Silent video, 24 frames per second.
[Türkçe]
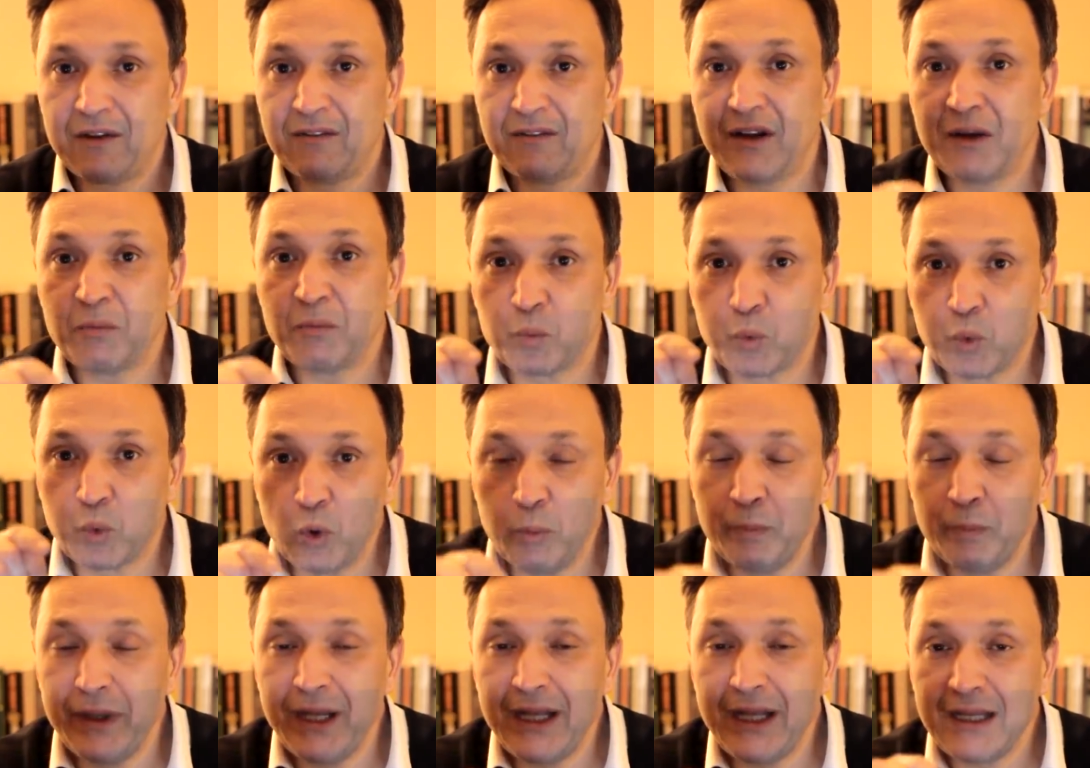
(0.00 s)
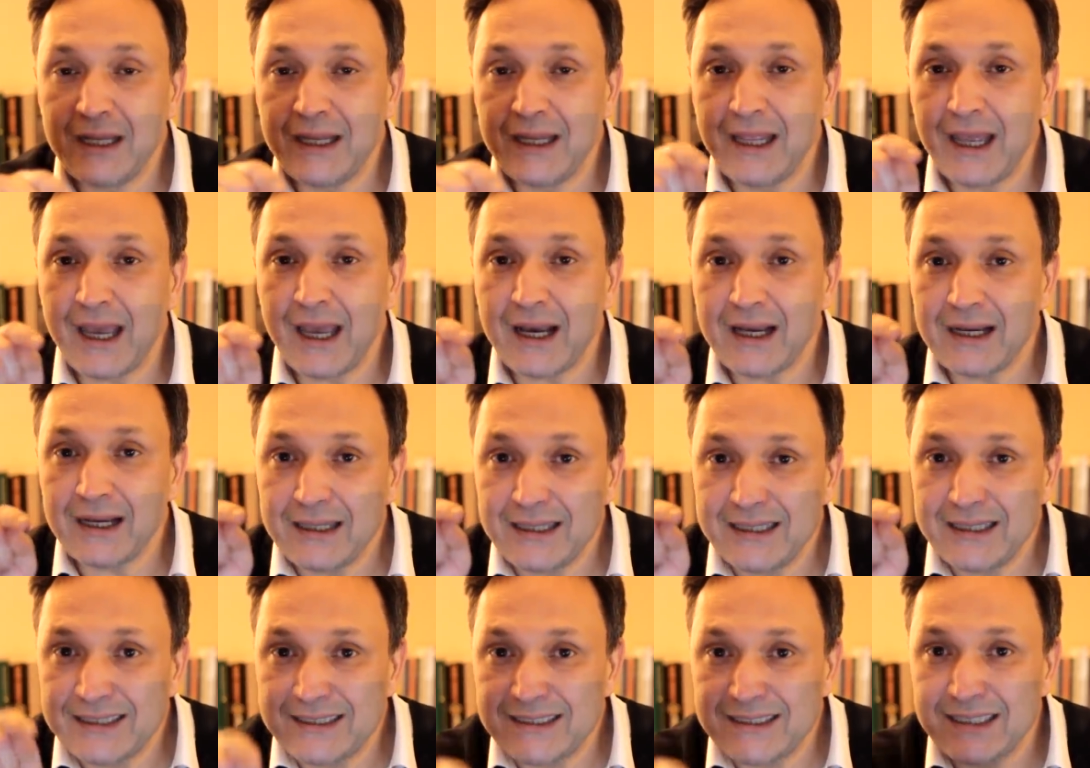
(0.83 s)
ve bu bilgiye
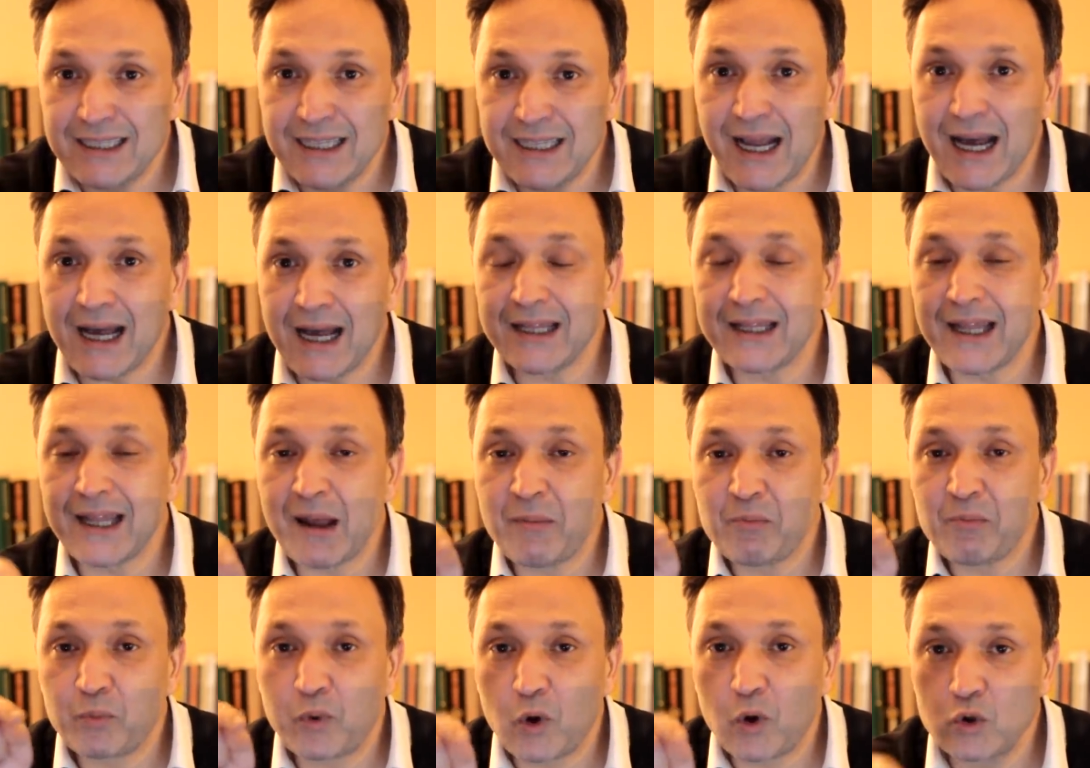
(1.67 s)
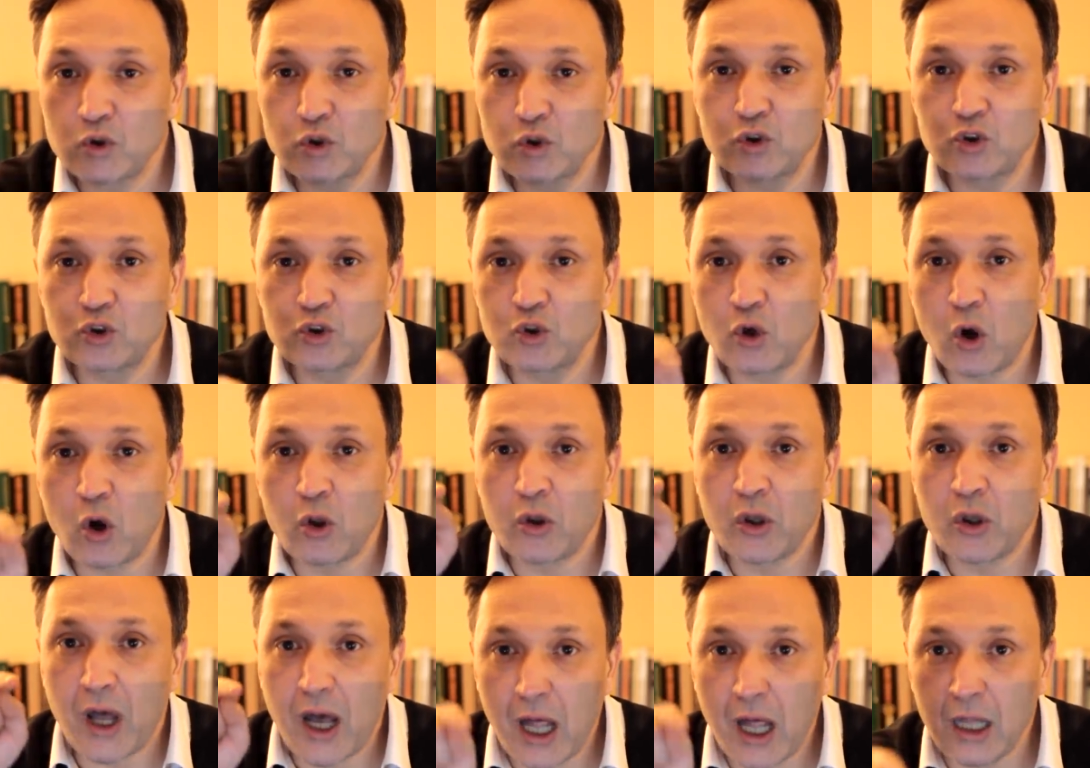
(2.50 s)
istinaden
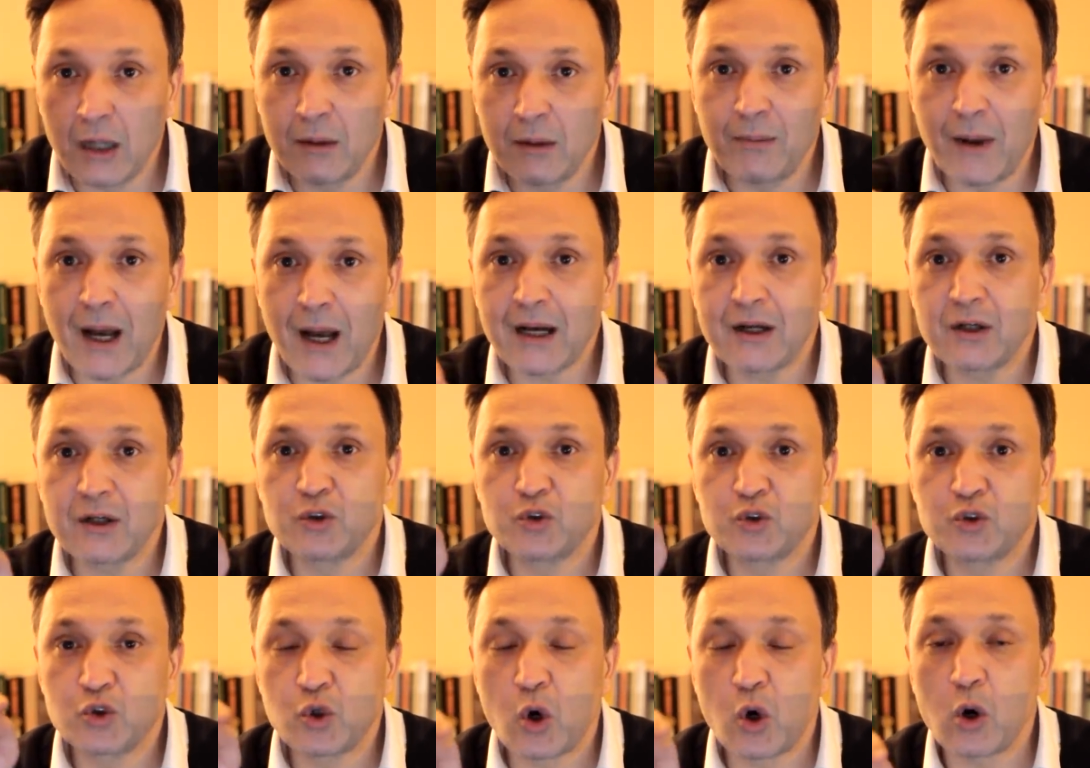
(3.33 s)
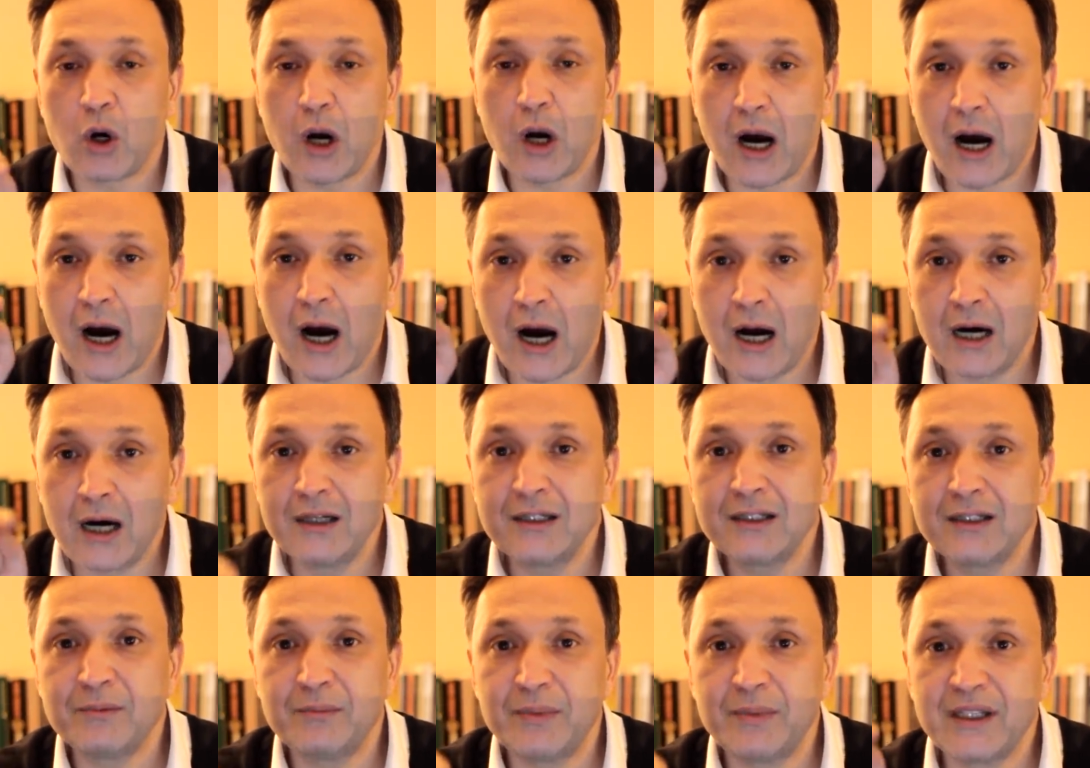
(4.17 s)
pozisyon almak çok
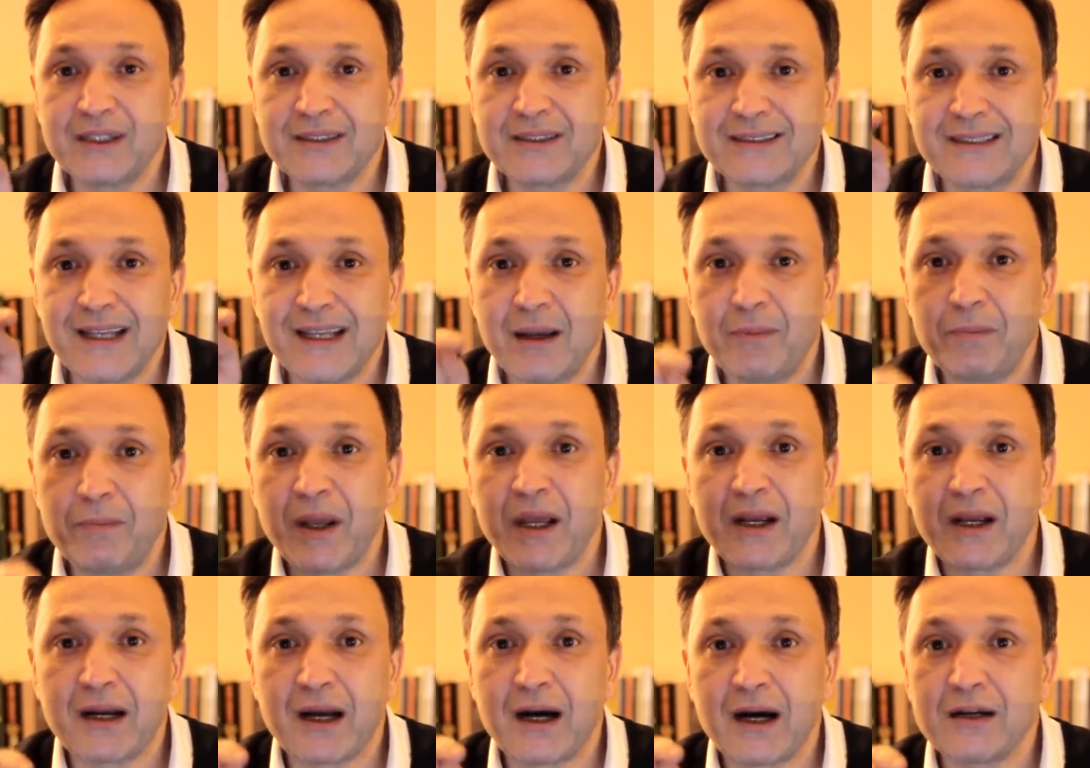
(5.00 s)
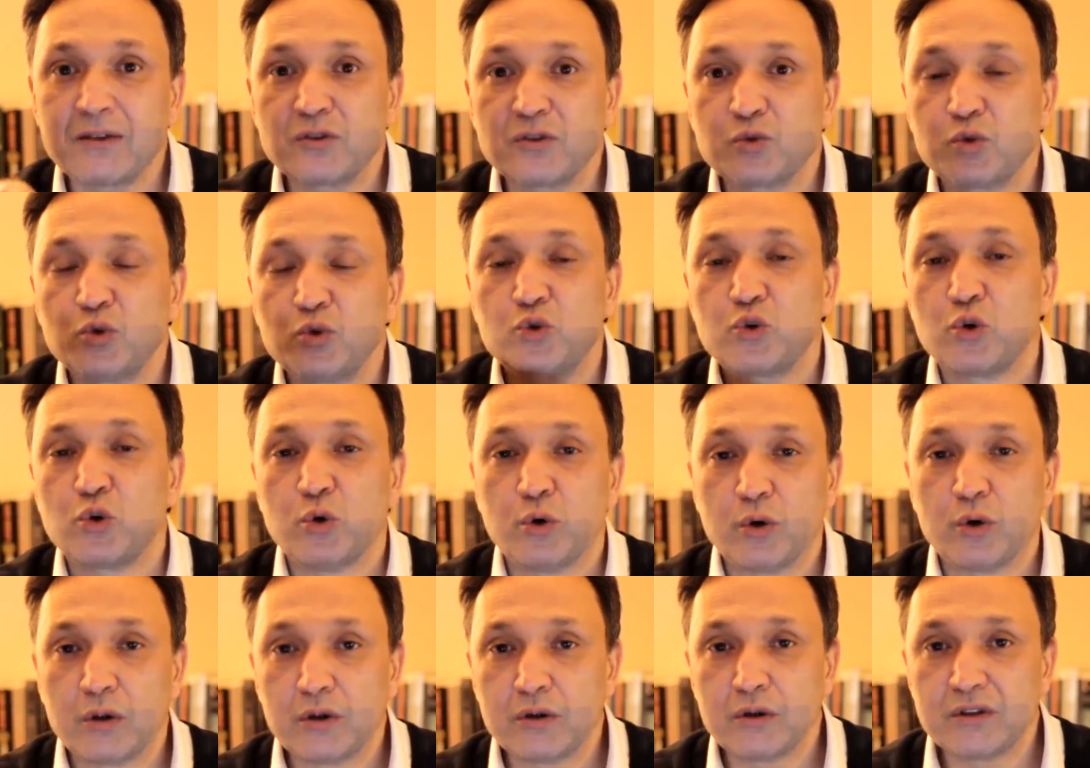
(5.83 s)
ağır bir SPK
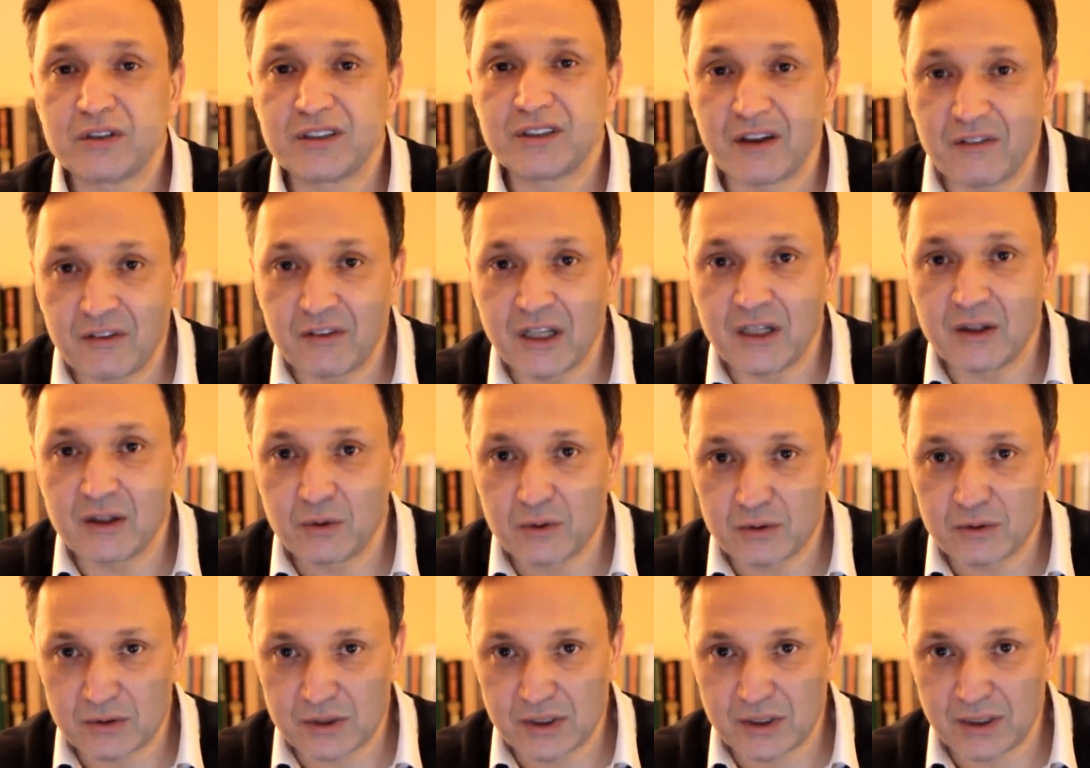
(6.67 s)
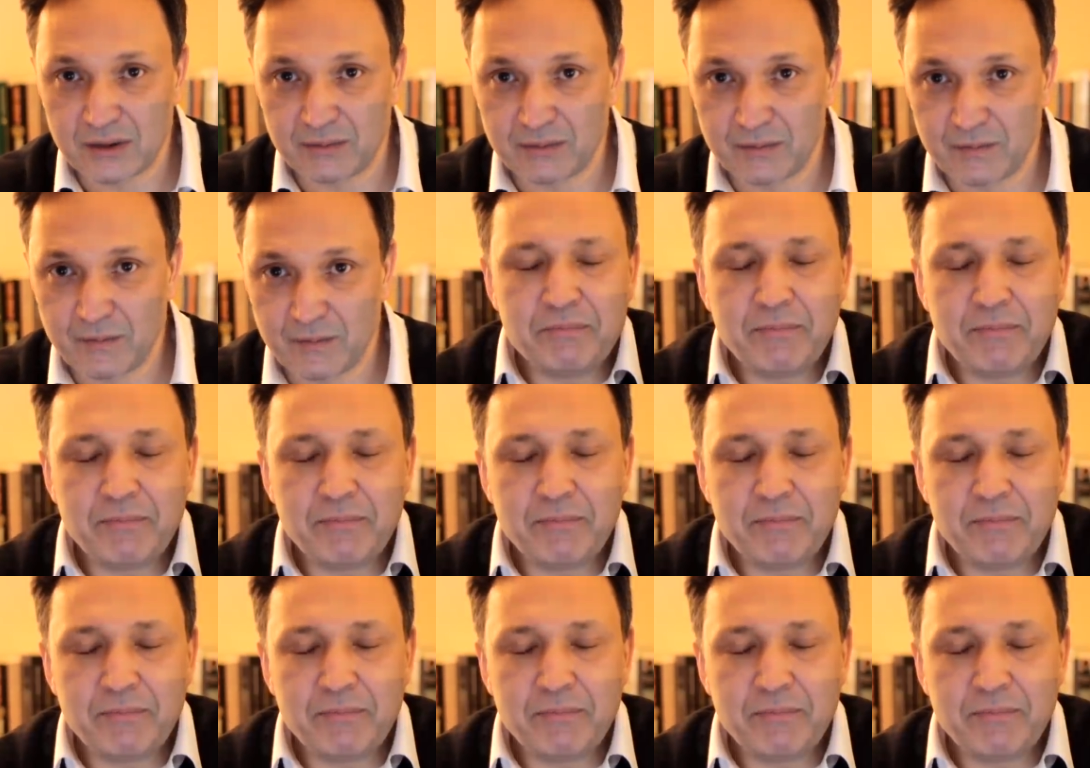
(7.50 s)
suçu sevgili dostlarım.